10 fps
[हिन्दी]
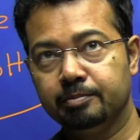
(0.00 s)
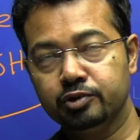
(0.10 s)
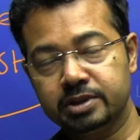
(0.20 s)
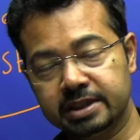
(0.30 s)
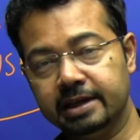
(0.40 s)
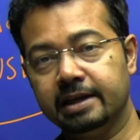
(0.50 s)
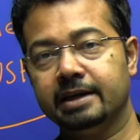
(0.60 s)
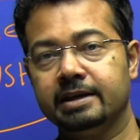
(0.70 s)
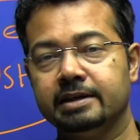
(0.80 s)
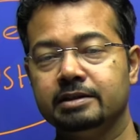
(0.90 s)
मुश्किल
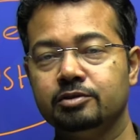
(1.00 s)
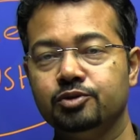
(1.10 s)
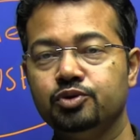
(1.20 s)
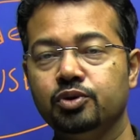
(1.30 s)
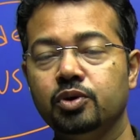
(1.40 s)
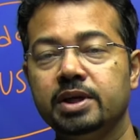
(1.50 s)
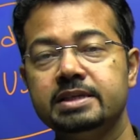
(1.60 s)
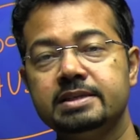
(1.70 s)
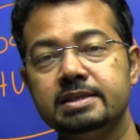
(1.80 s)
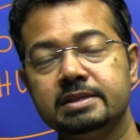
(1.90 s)
है जो
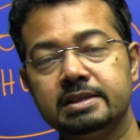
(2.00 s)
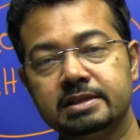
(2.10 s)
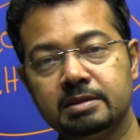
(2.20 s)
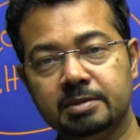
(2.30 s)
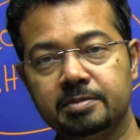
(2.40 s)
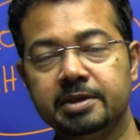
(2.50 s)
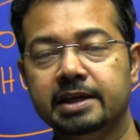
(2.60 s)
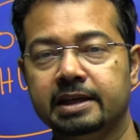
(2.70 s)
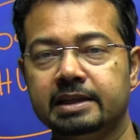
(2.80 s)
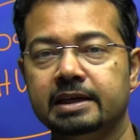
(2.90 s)
किसी से समझ में
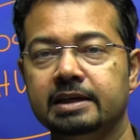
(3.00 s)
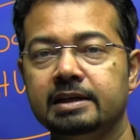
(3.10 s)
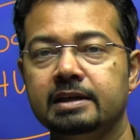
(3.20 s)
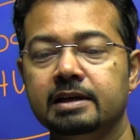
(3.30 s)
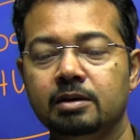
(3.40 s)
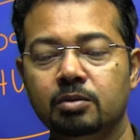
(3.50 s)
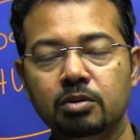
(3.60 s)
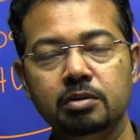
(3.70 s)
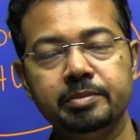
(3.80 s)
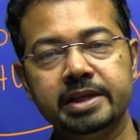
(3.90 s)
नहीं आता है
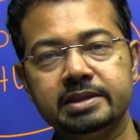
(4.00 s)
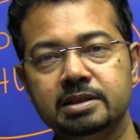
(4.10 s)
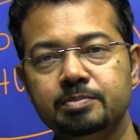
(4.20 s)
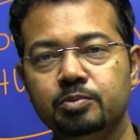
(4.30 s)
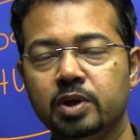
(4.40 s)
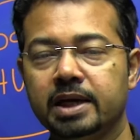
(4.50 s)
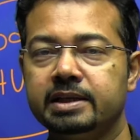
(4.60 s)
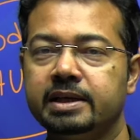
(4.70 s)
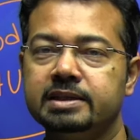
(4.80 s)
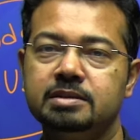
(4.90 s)
वो मेरे से पूरा
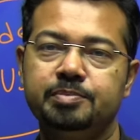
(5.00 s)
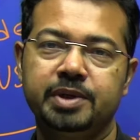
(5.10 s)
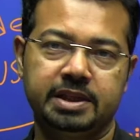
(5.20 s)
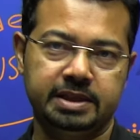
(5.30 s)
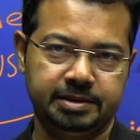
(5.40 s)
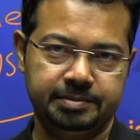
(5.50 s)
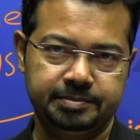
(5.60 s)
तरीके से पढ़ते हैं